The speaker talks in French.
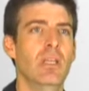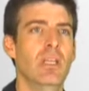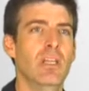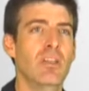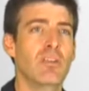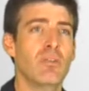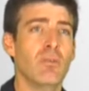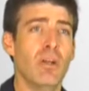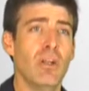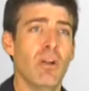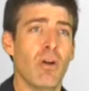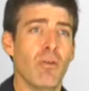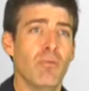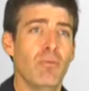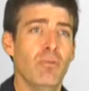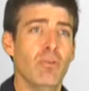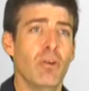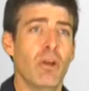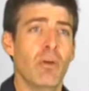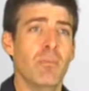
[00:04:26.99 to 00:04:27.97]
Ils seront alors
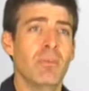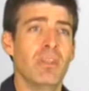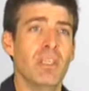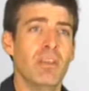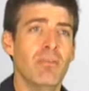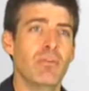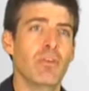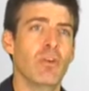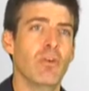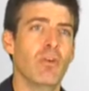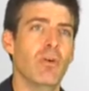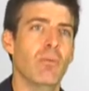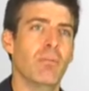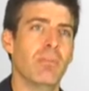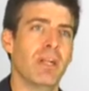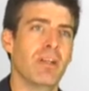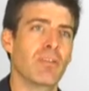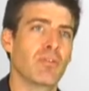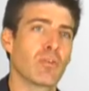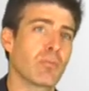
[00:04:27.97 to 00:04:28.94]
vus comme déviants
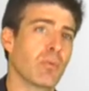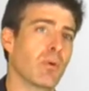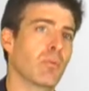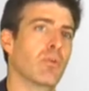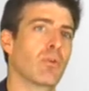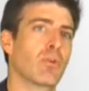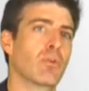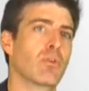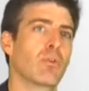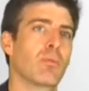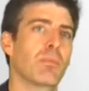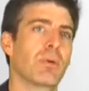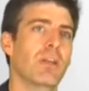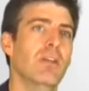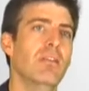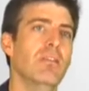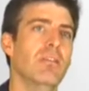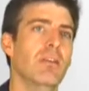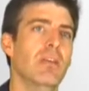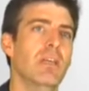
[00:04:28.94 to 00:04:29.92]
par les autres membres de
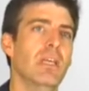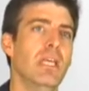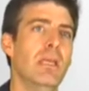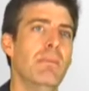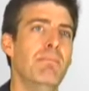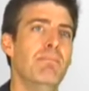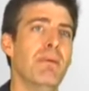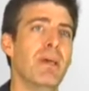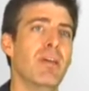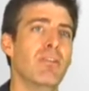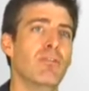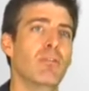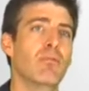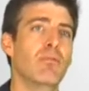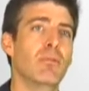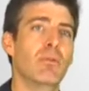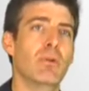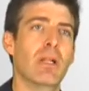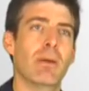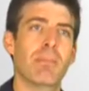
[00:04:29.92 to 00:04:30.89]
l'entreprise et
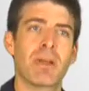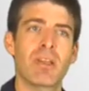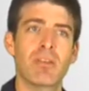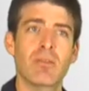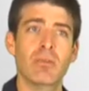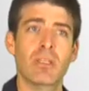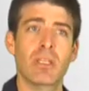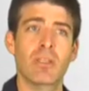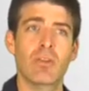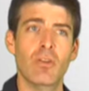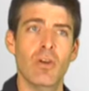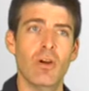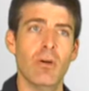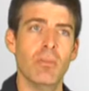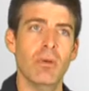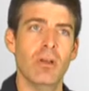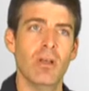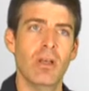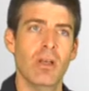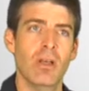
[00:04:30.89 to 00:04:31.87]
percevront la pression des
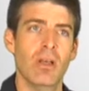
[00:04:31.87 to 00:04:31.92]
normes